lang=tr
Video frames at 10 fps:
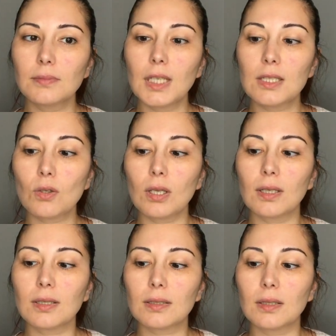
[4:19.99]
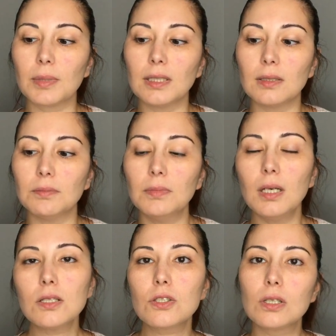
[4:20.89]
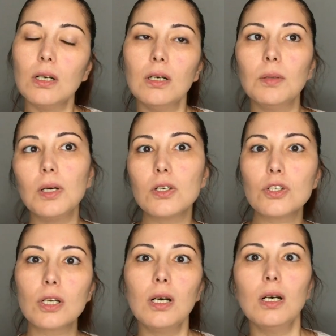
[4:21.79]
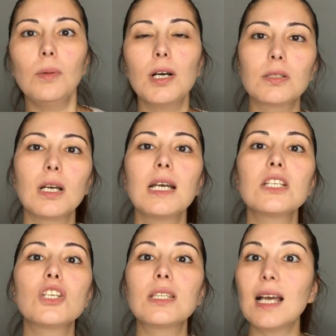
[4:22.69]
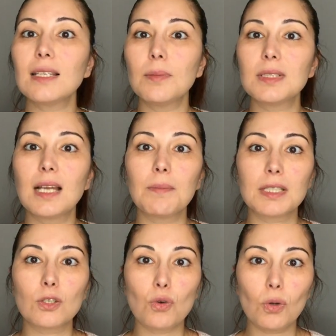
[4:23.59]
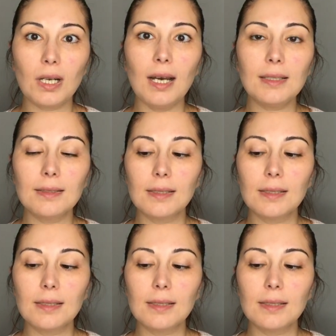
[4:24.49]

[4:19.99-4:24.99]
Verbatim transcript: Ne anlatabilirim? Başka, başka, başka. Ciltten temizlenmesi çok rahat.